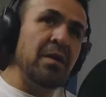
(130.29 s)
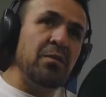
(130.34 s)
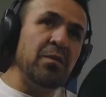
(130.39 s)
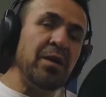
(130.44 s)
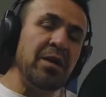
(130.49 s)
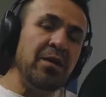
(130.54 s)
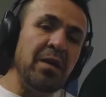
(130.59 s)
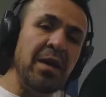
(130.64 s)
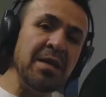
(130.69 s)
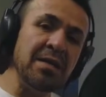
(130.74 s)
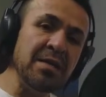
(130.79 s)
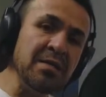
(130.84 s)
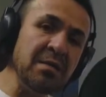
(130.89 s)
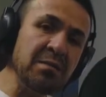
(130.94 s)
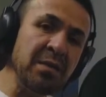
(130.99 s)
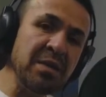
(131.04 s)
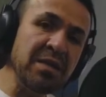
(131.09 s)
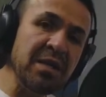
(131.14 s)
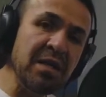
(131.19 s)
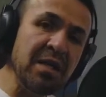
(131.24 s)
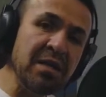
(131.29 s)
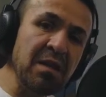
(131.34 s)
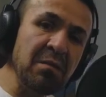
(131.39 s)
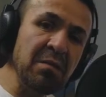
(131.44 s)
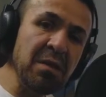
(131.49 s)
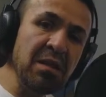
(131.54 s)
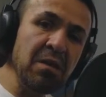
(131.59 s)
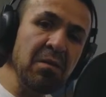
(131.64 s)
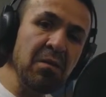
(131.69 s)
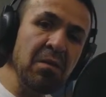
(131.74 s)
Bueno, antes de pasar al
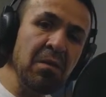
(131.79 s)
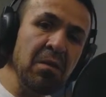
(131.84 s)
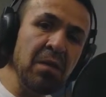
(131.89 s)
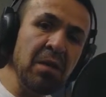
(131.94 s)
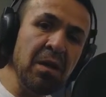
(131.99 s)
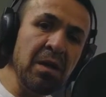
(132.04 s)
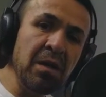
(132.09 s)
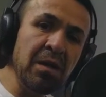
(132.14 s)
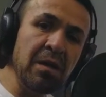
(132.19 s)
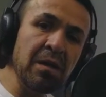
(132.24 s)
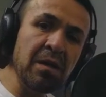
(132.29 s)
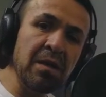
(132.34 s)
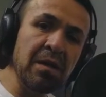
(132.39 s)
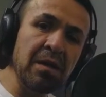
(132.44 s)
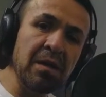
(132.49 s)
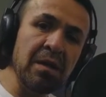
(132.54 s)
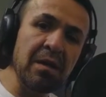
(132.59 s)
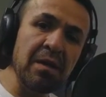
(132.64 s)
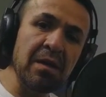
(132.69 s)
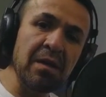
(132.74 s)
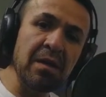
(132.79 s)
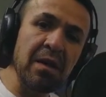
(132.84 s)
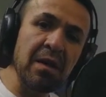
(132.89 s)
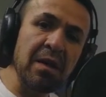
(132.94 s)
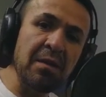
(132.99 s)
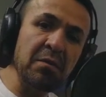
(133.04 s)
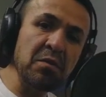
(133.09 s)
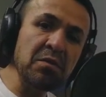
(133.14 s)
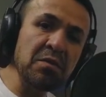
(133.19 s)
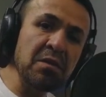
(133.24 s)
tema de hoy, y
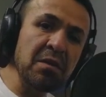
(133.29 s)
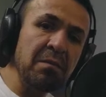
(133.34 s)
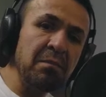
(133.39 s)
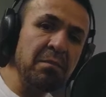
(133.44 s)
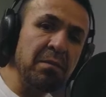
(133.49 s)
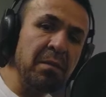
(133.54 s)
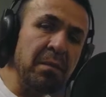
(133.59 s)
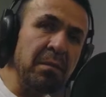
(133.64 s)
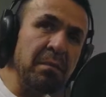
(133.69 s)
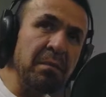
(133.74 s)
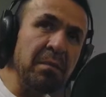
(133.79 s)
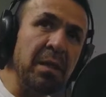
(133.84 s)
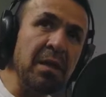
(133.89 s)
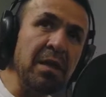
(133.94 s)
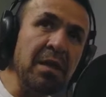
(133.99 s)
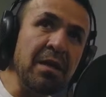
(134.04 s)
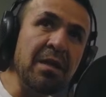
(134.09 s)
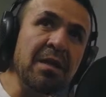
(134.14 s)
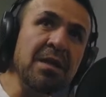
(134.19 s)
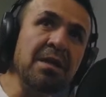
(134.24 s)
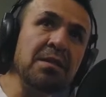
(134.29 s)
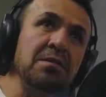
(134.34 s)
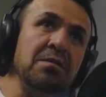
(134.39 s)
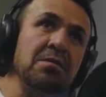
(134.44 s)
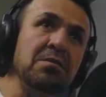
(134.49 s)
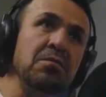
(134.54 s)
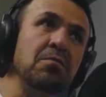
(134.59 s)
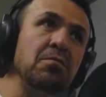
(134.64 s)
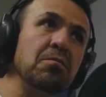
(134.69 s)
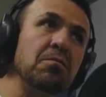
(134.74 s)
queremos
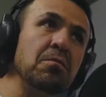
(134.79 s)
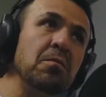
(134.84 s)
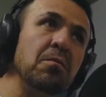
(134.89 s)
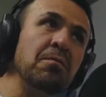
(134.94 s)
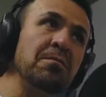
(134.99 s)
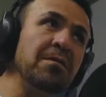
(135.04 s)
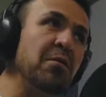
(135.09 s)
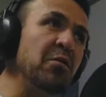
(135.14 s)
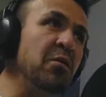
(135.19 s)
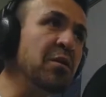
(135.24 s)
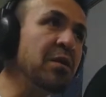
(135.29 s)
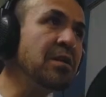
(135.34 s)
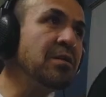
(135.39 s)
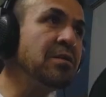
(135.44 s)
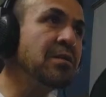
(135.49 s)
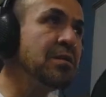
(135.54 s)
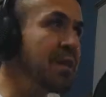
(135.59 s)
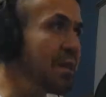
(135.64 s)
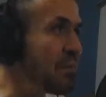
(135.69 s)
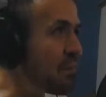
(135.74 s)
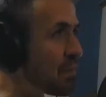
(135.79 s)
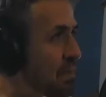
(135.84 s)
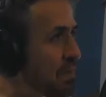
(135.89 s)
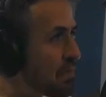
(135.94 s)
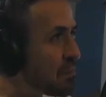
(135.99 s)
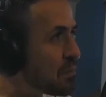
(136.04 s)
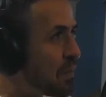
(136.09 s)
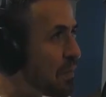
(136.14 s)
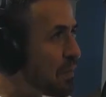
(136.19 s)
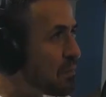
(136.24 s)
pedirles un favor que siempre
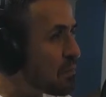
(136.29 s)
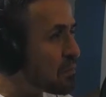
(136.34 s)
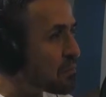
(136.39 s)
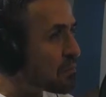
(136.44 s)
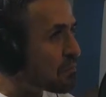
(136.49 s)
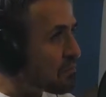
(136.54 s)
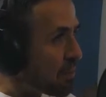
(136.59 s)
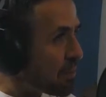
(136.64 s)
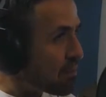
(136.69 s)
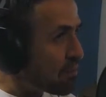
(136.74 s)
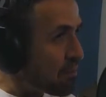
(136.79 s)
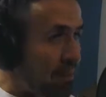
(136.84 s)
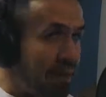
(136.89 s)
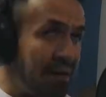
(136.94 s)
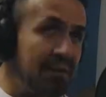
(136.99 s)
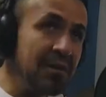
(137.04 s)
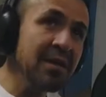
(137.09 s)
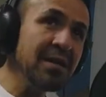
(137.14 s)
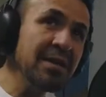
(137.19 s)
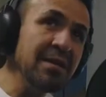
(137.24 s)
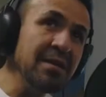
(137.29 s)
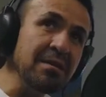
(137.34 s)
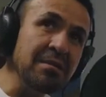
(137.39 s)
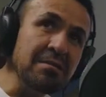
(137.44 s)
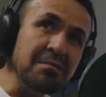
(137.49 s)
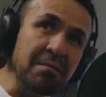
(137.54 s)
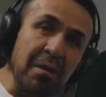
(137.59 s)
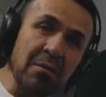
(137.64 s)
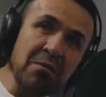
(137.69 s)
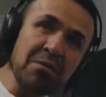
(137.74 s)
les pedimos. Bueno,
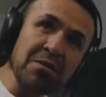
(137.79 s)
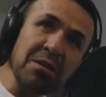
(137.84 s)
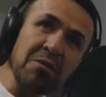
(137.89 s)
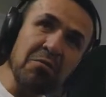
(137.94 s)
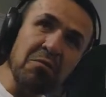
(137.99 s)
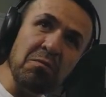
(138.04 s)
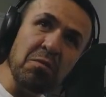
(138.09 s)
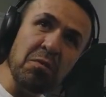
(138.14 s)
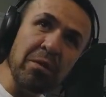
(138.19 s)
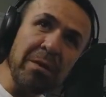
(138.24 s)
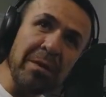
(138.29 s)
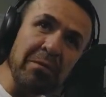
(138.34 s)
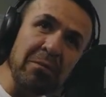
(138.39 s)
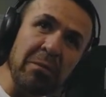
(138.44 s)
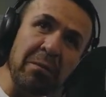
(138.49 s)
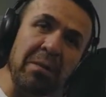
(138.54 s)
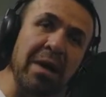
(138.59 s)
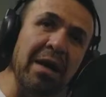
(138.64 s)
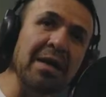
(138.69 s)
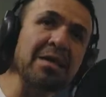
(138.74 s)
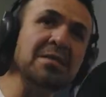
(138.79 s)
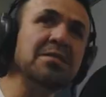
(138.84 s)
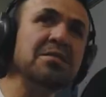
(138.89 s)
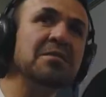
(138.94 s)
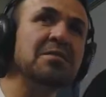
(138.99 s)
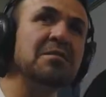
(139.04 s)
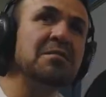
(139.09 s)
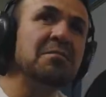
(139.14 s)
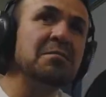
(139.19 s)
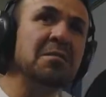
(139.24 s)
ahora vamos a hacerlo un poquito
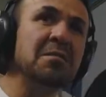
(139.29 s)
más,